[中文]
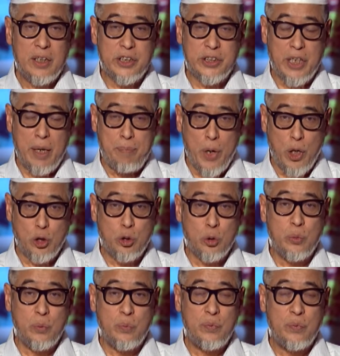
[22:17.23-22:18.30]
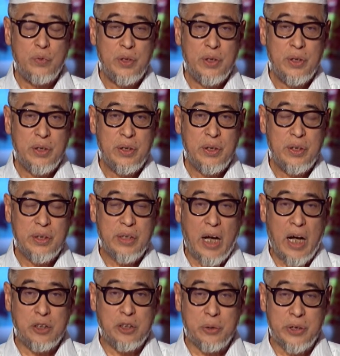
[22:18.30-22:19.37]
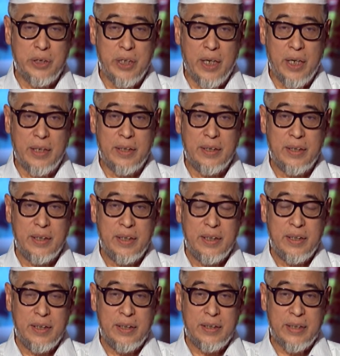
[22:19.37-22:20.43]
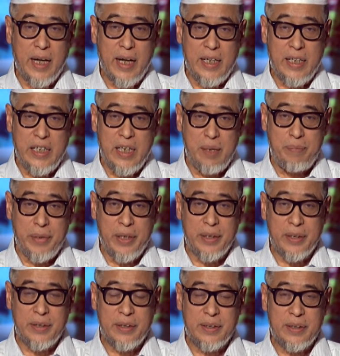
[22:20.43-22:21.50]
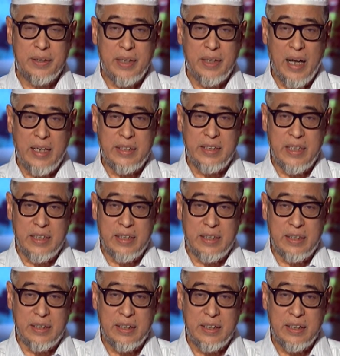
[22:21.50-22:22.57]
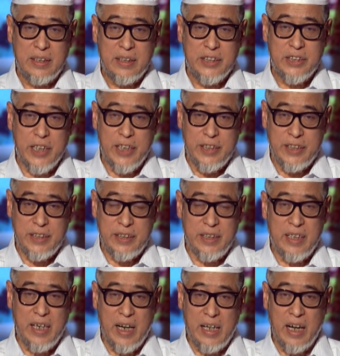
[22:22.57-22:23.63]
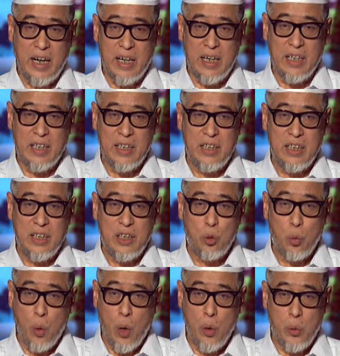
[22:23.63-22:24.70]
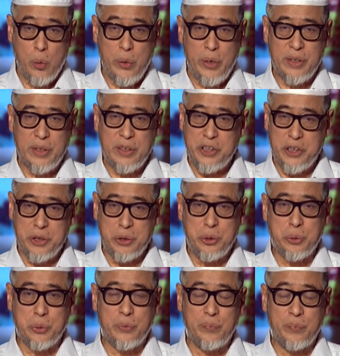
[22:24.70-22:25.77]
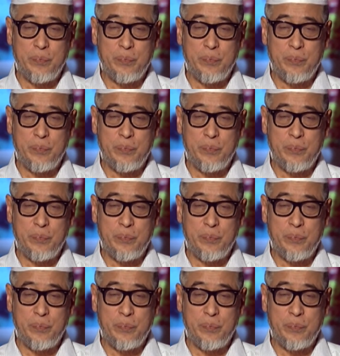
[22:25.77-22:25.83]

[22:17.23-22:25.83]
是在梦中，他就像在黎明看见晨曦那样。光辉清楚，